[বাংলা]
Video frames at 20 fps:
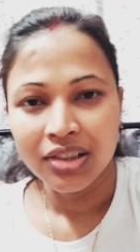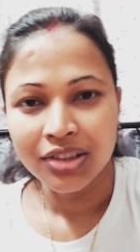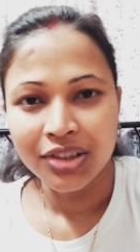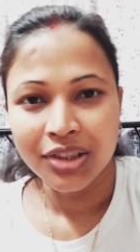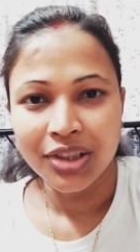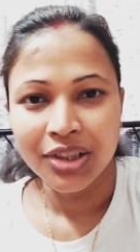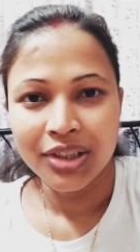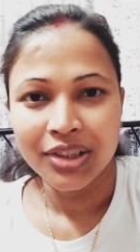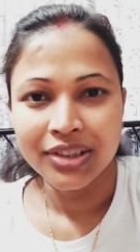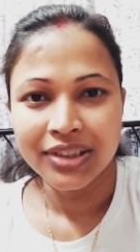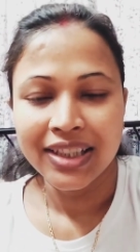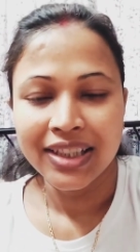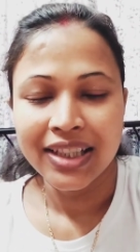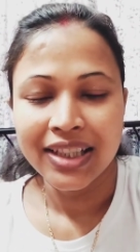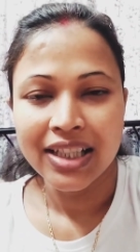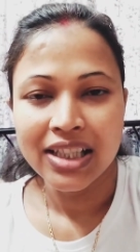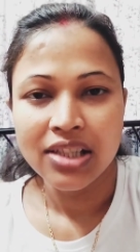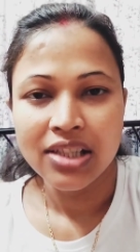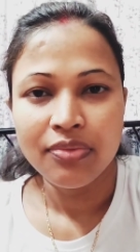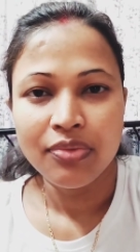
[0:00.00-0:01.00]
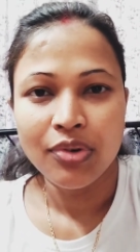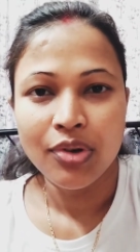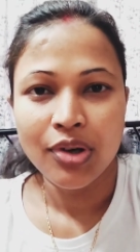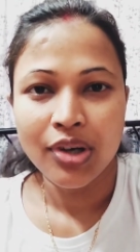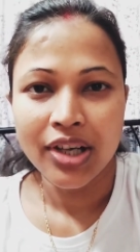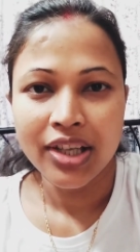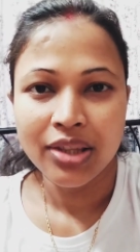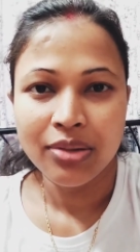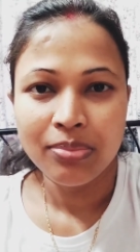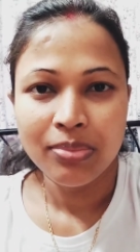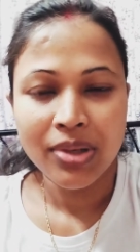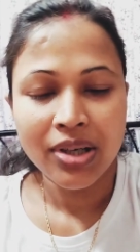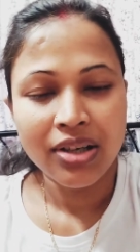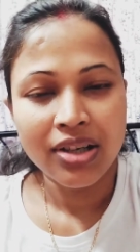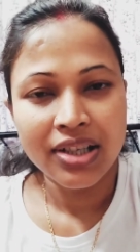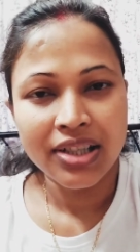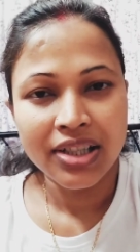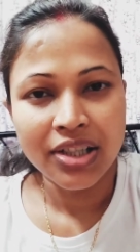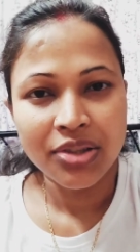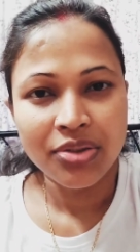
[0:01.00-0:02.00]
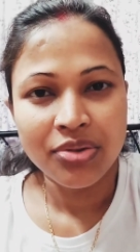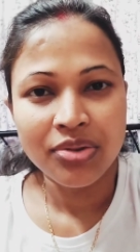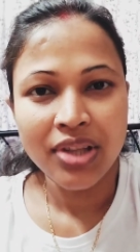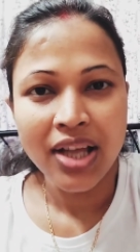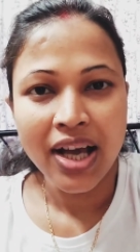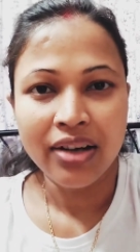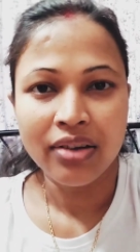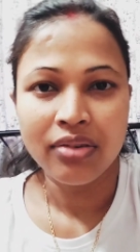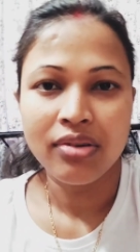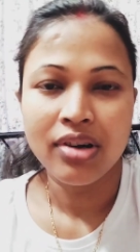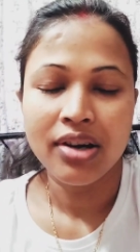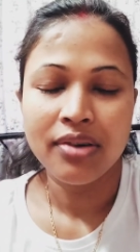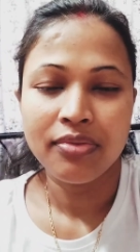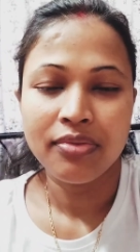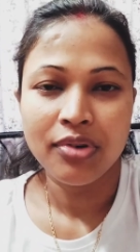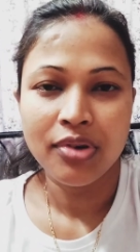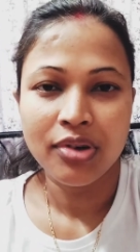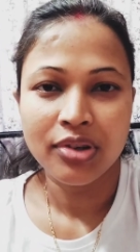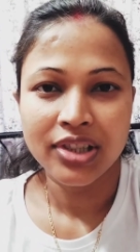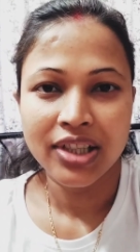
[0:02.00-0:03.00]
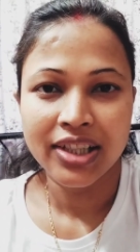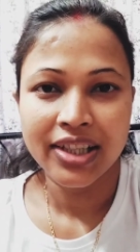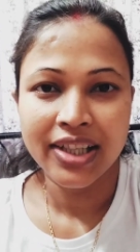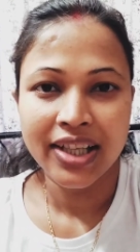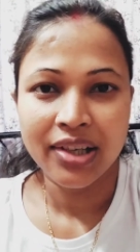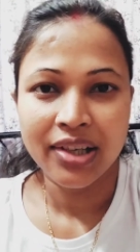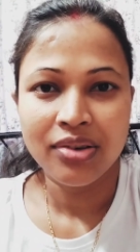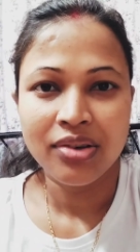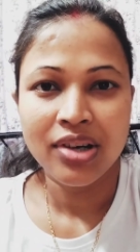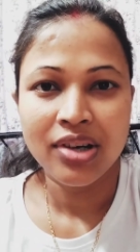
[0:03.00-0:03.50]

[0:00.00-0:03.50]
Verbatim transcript: তো ঠিক আছে ব্লগে তোমরা কন্টিনিউ থাকো আর ব্লগটা দেখো